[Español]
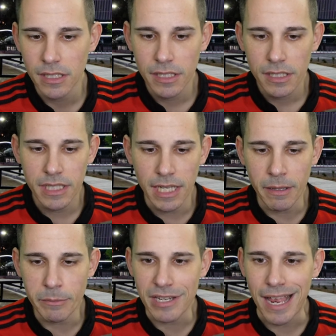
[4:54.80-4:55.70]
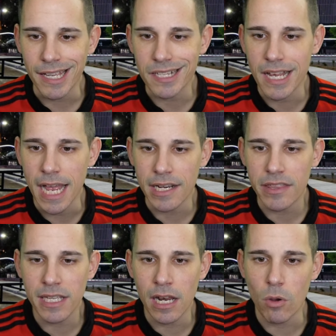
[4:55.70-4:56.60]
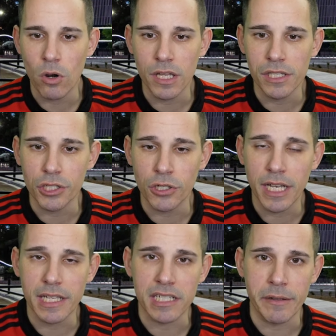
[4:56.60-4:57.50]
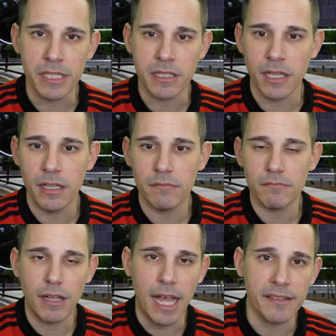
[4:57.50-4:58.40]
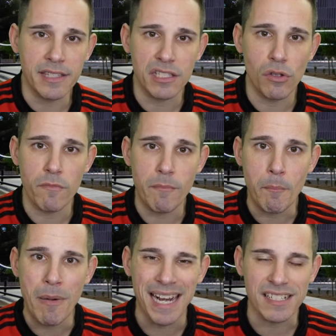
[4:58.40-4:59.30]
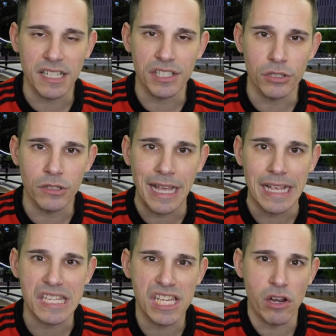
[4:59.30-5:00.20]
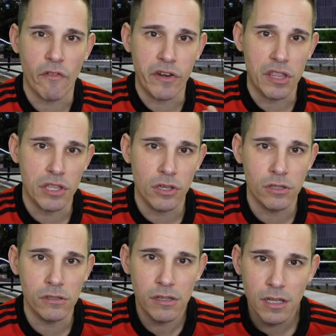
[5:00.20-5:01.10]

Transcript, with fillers: Y aquí vemos a Alex García, el jugador del Girona, que ya sabéis que antes de un Barça-Girona se ofreció